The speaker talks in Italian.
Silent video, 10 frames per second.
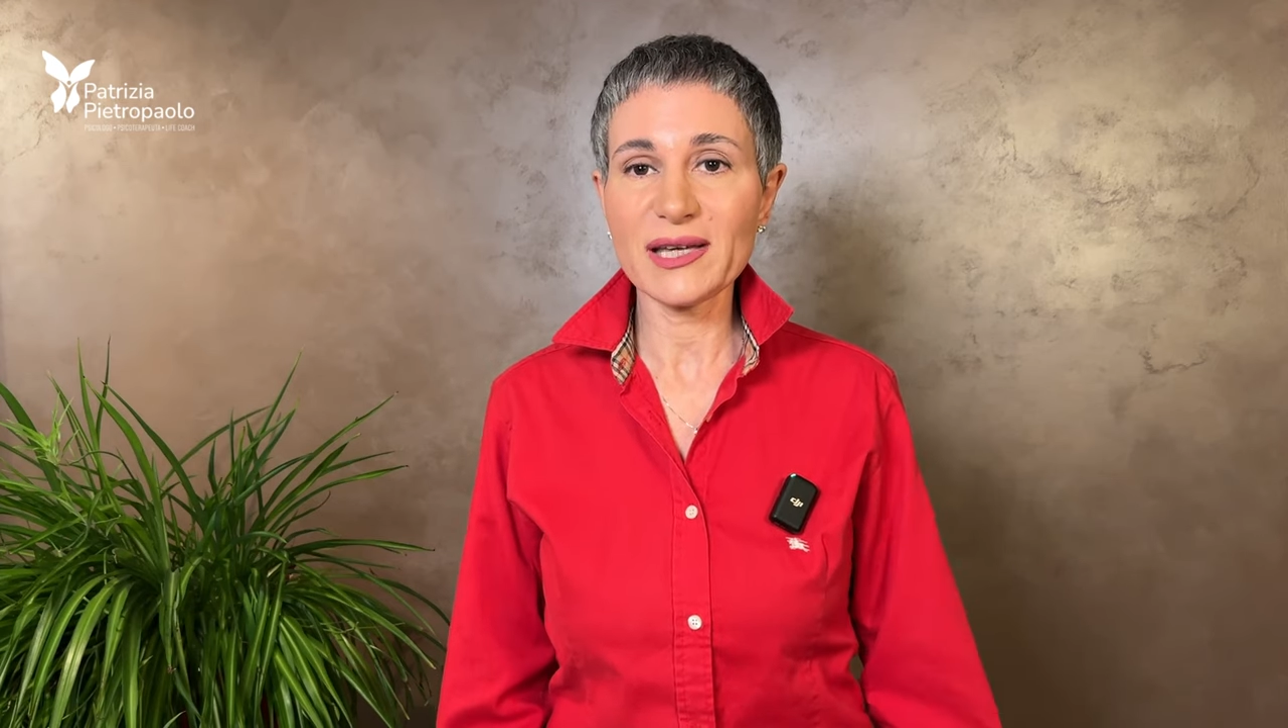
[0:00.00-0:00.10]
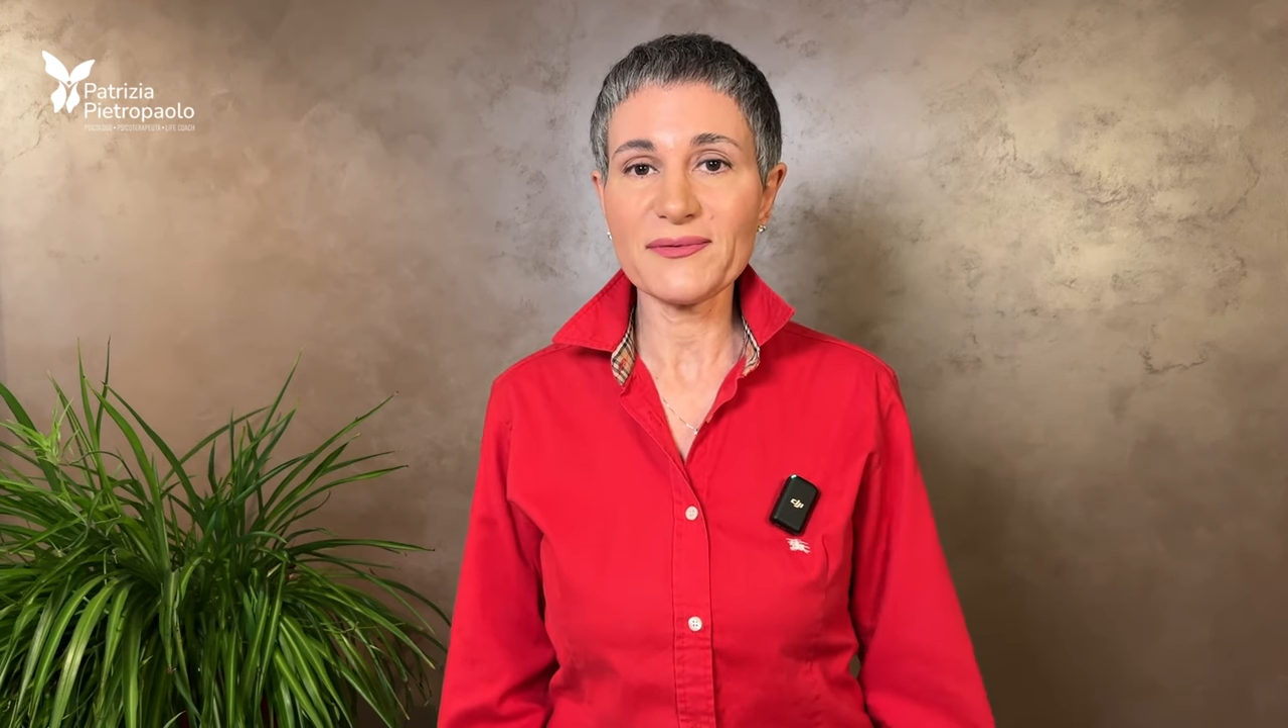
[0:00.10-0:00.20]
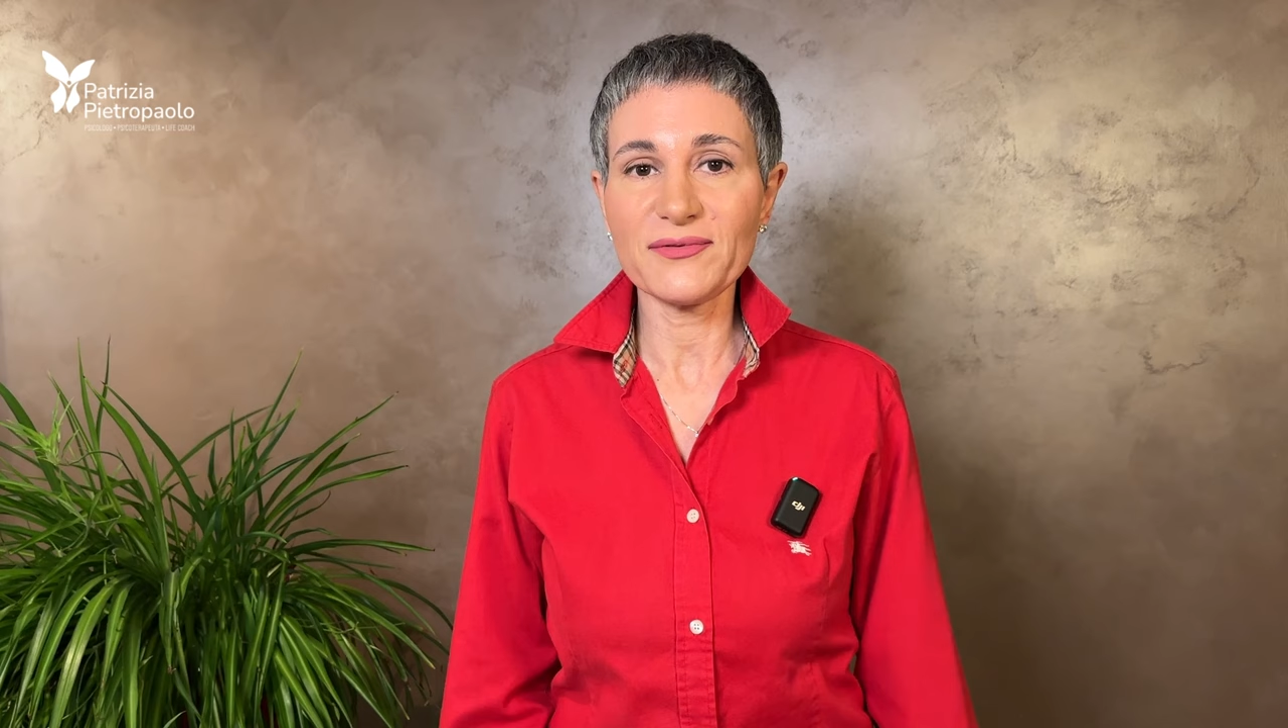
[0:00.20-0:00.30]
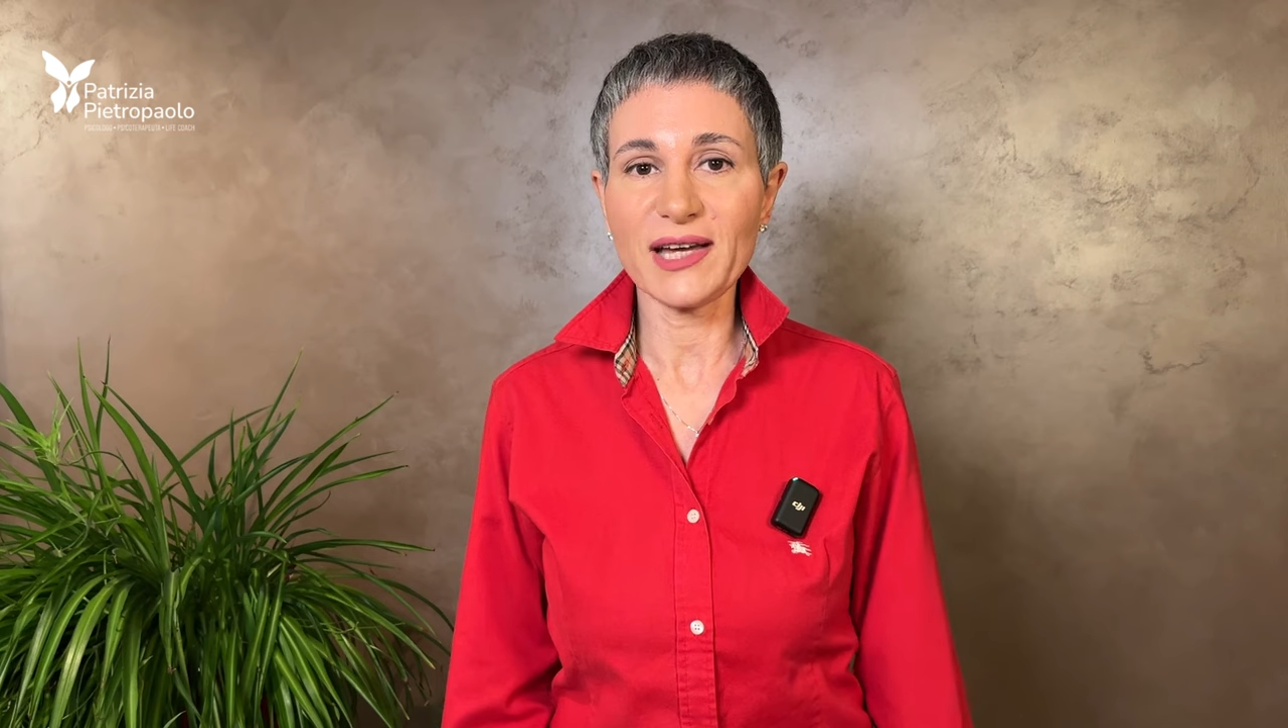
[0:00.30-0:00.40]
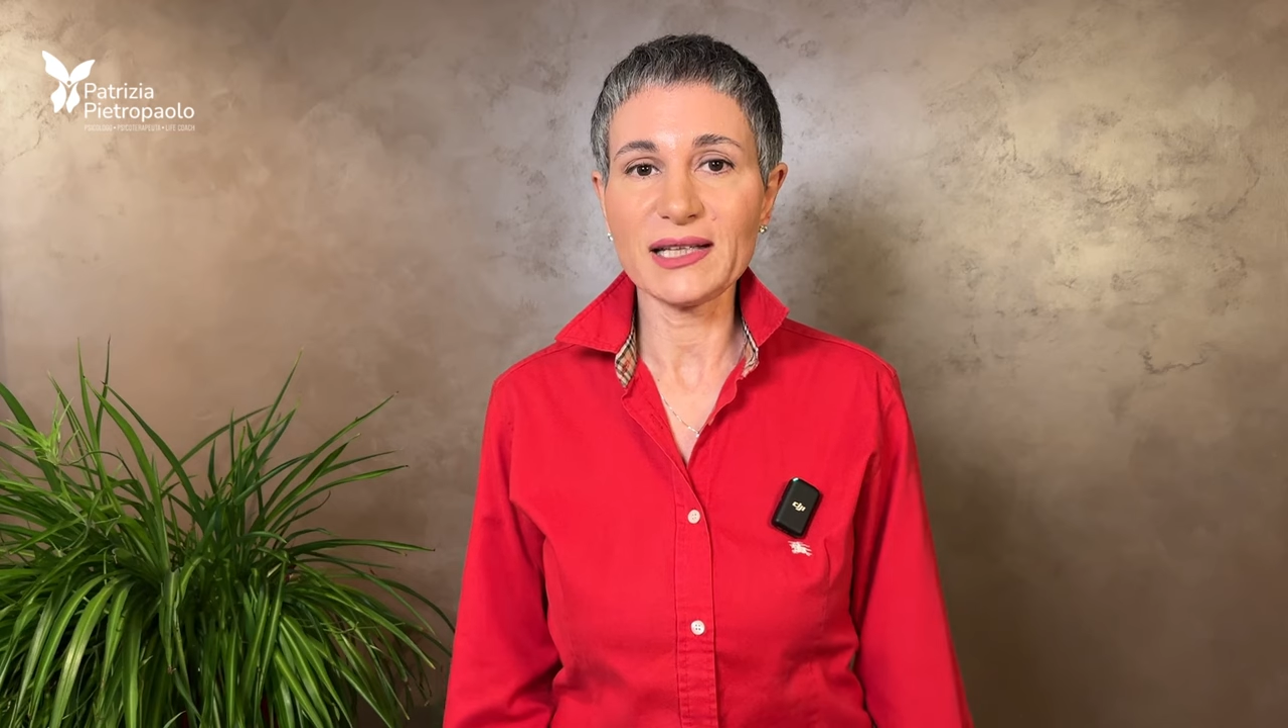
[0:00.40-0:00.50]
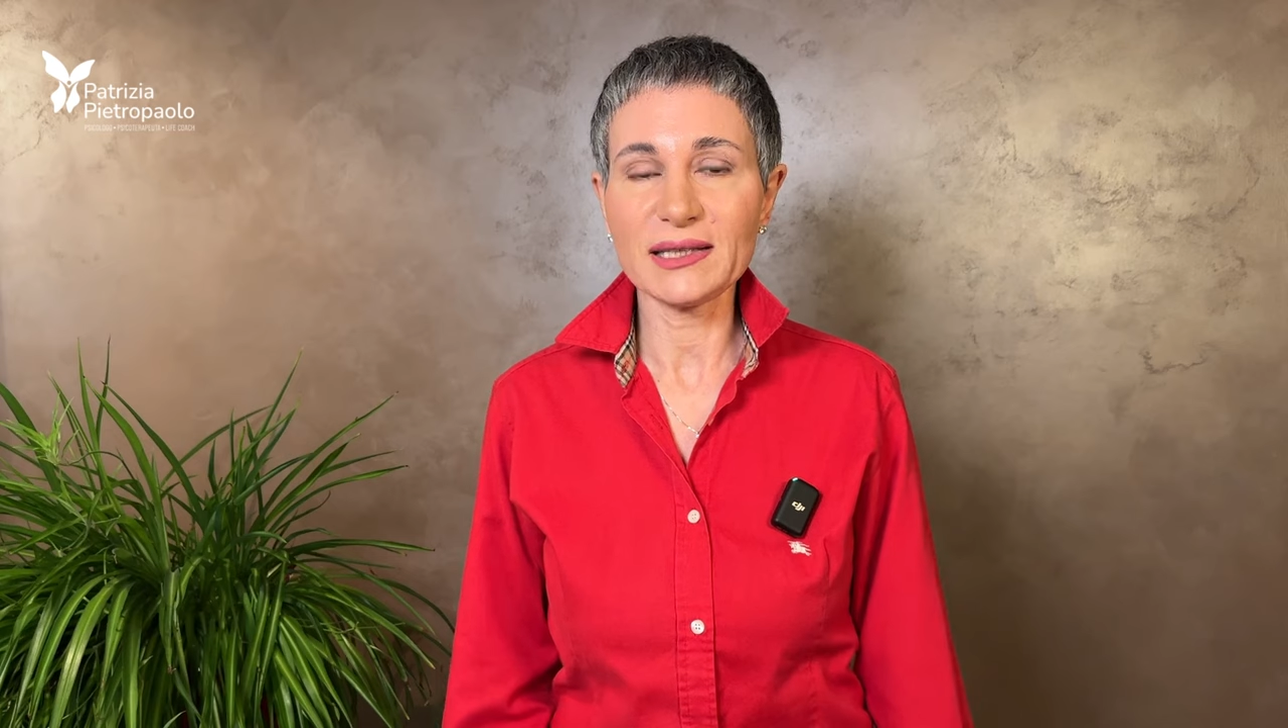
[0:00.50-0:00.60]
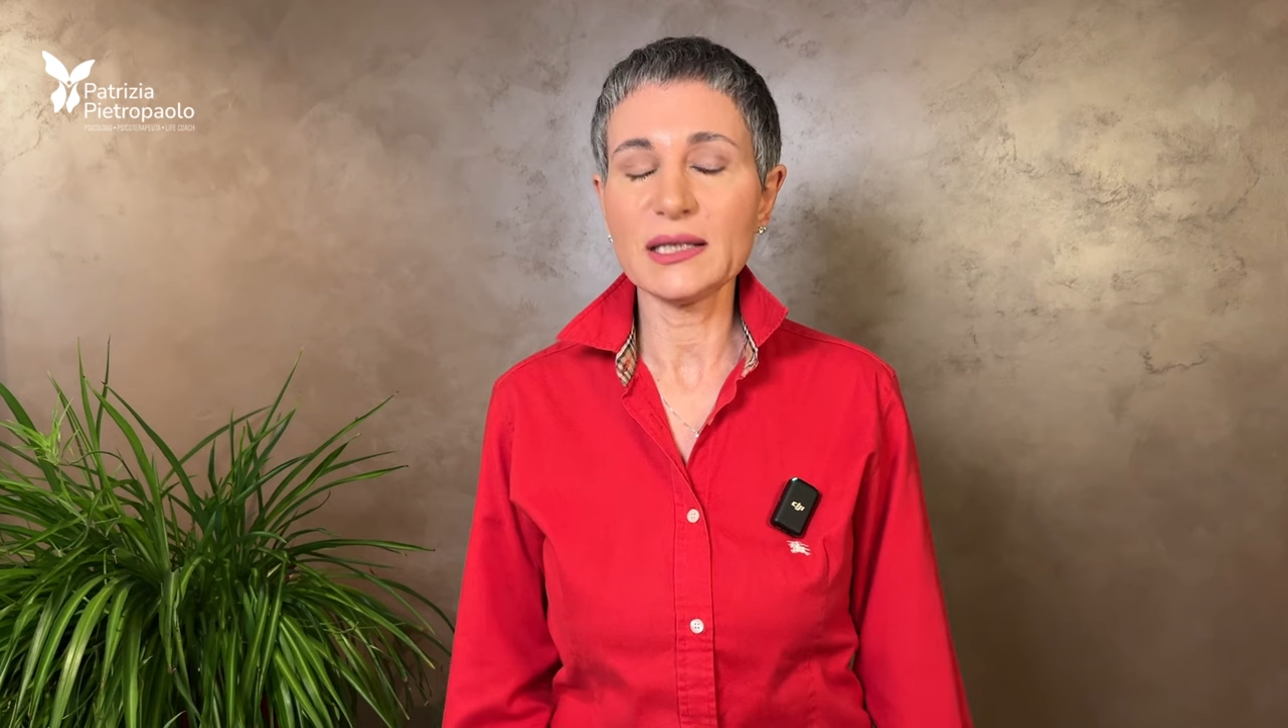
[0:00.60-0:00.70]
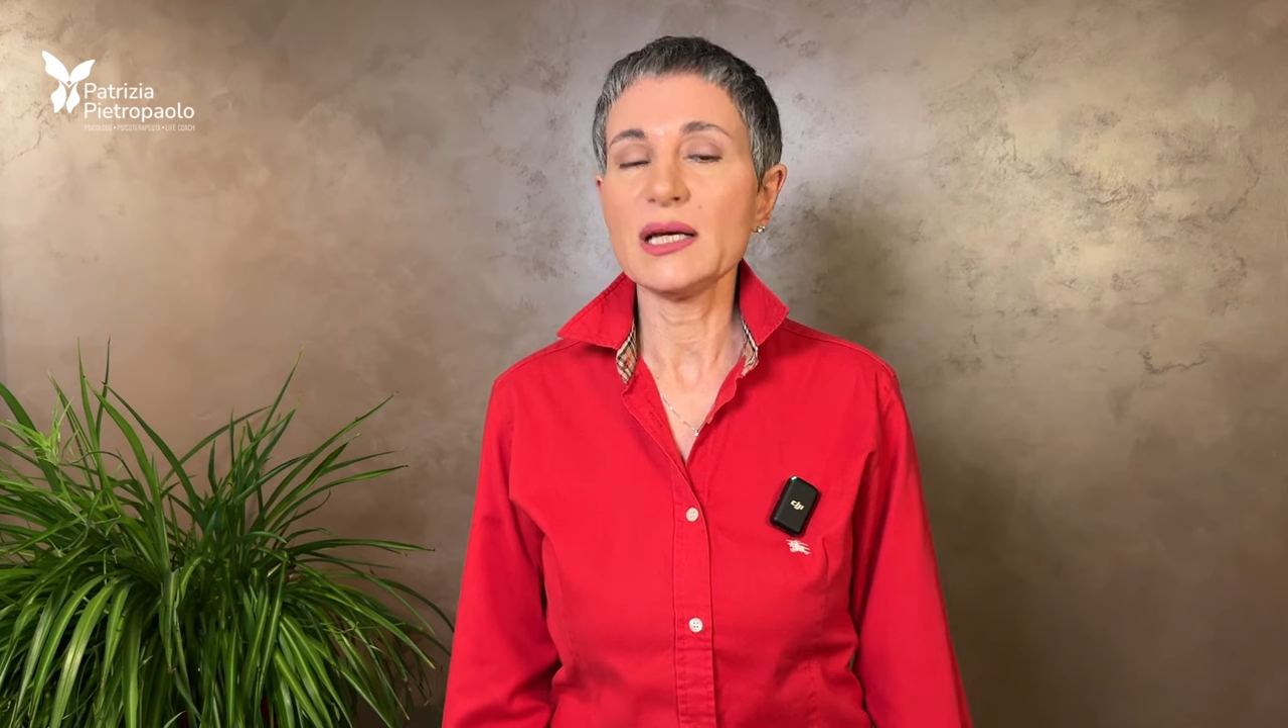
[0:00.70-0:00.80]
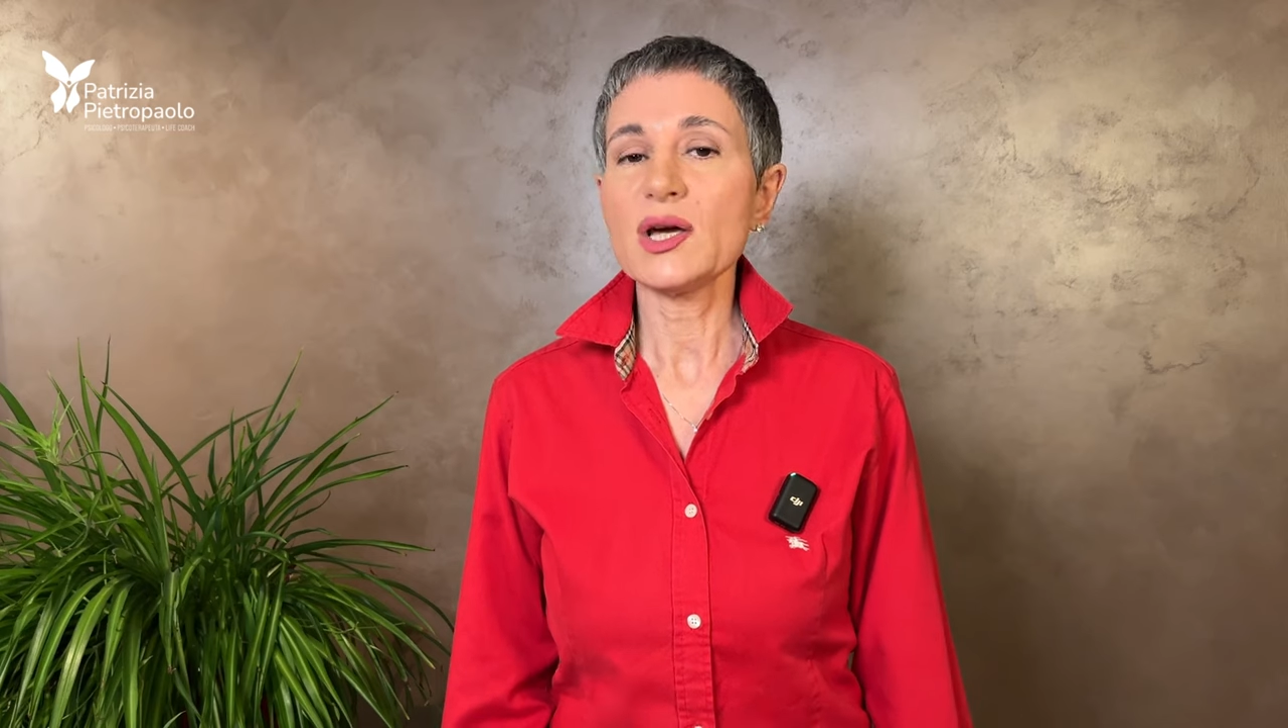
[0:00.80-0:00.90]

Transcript: affetti